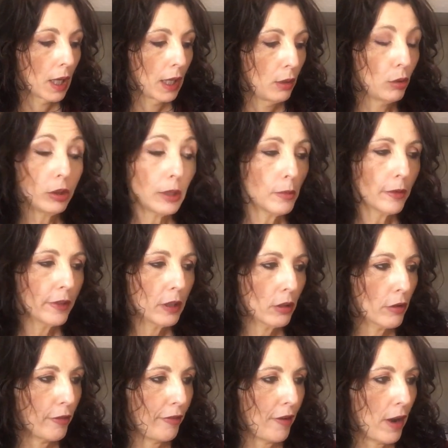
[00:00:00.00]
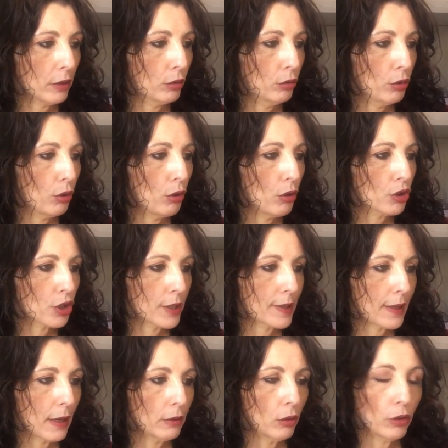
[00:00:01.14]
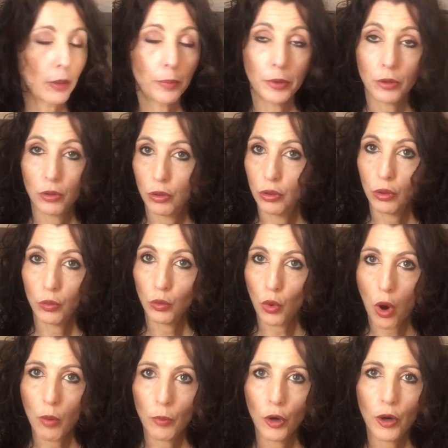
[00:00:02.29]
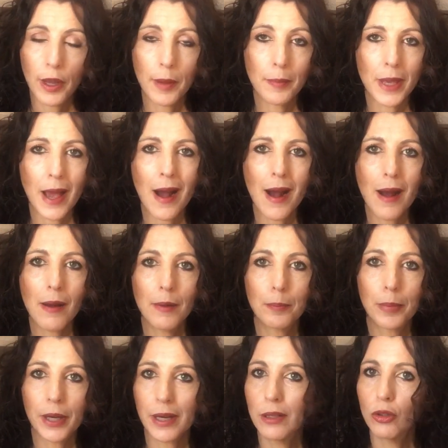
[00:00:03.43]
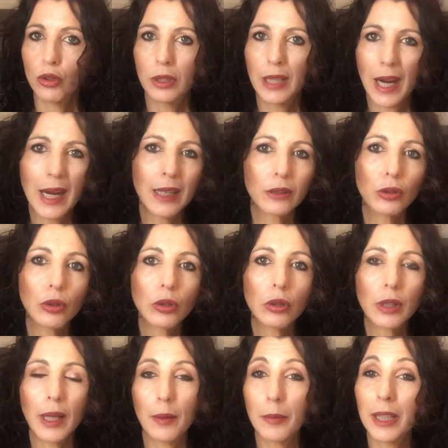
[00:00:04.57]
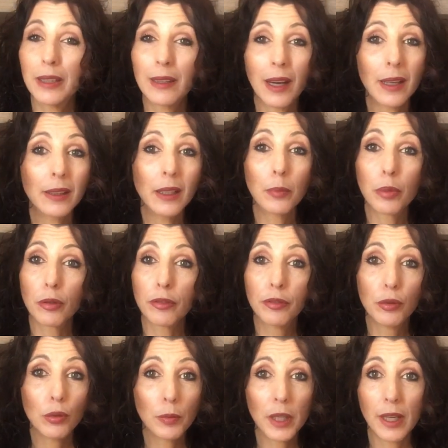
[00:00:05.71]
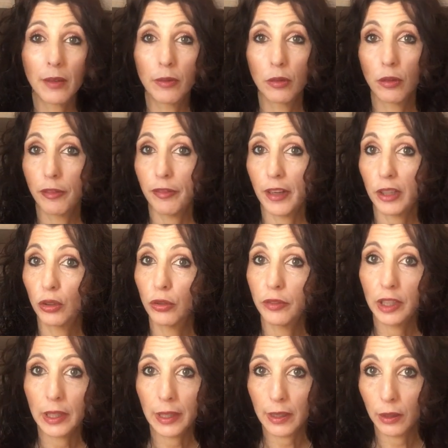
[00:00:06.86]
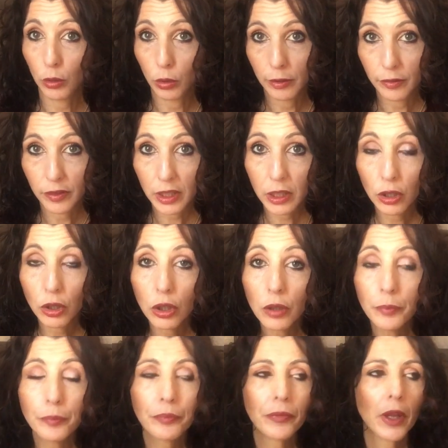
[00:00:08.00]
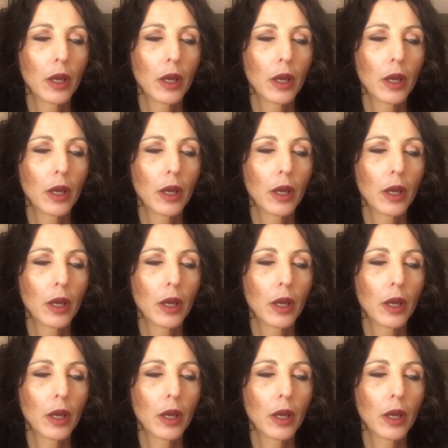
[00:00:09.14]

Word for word: L'ultimo video che ho fatto c'è stata una persona, un uomo, che mi ha prenotato la metà dei profumi che avevo fatto vedere in quel video.